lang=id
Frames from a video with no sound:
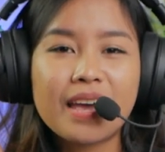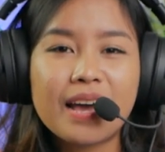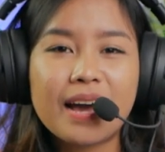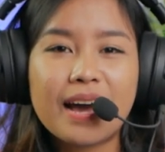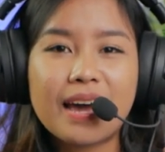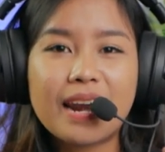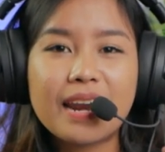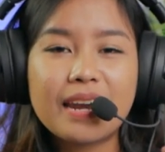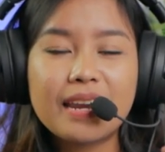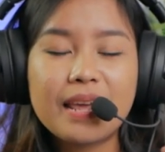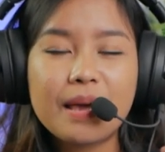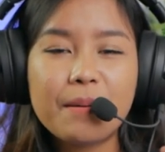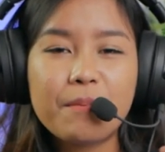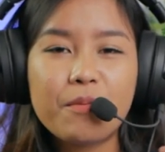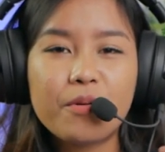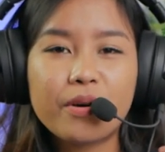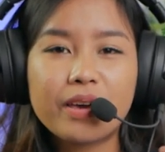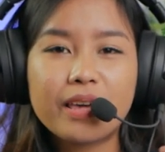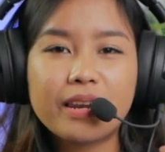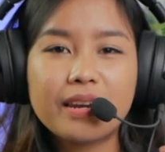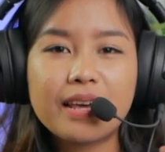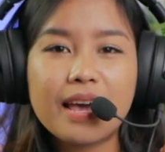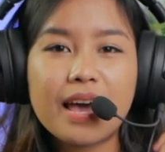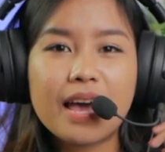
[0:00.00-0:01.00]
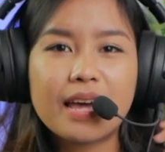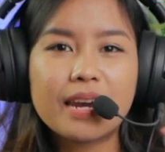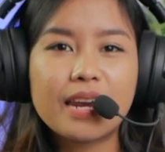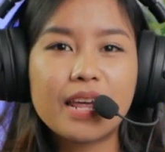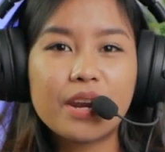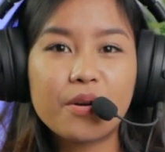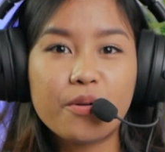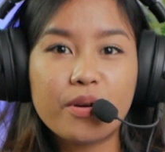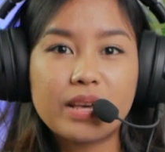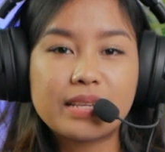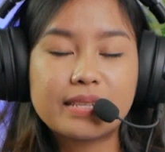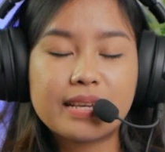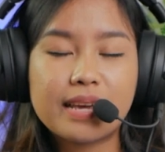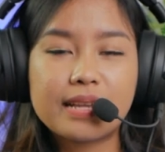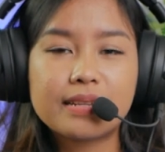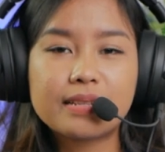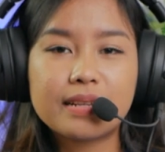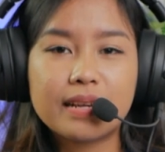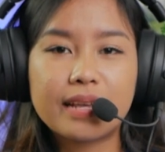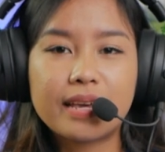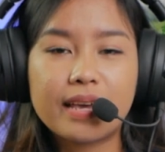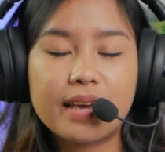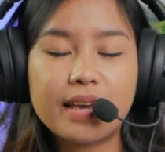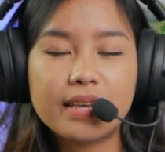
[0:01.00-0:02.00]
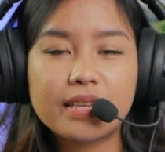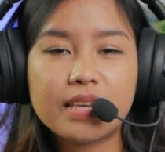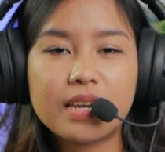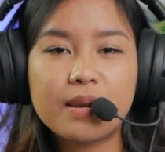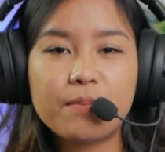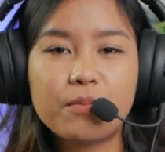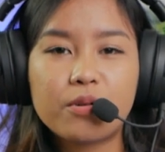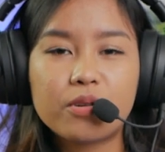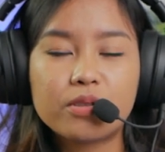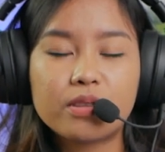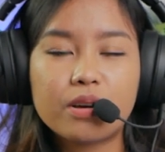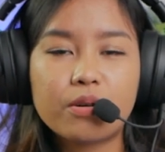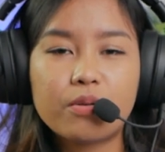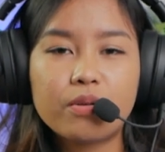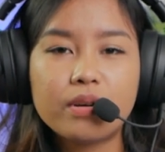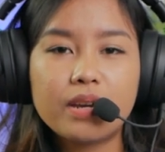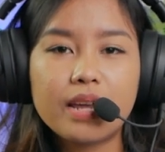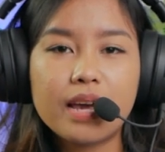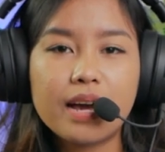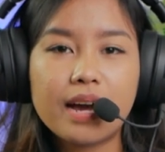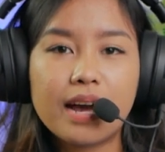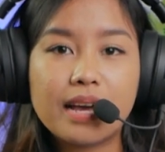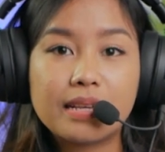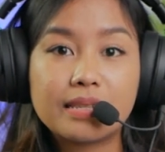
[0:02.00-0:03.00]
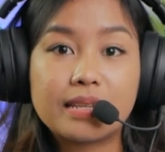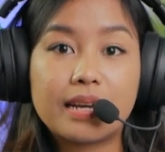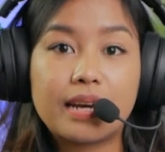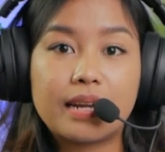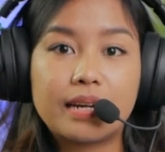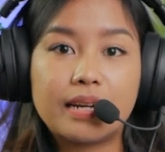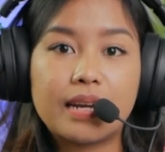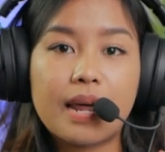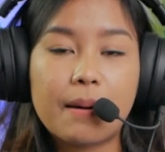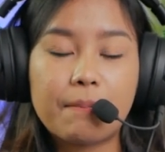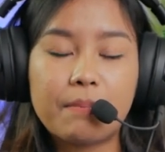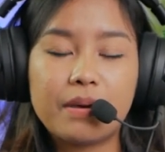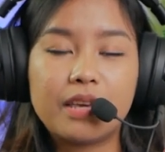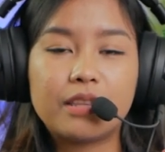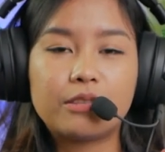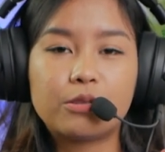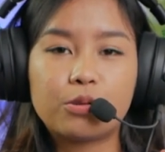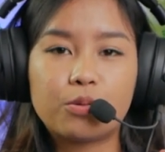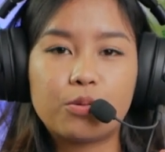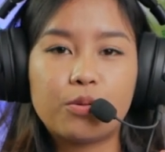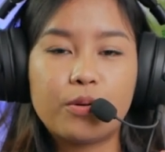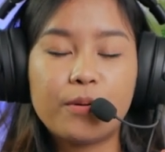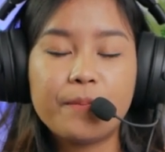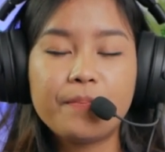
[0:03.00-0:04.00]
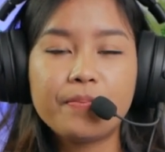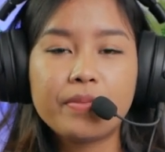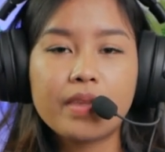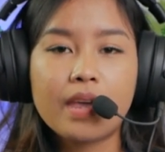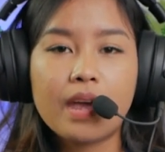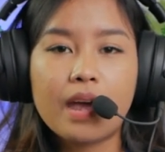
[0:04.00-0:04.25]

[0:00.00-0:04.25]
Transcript: karena dia mungkin gak ada noise cancellingnya jadi menurut aku dia gak sekedap itu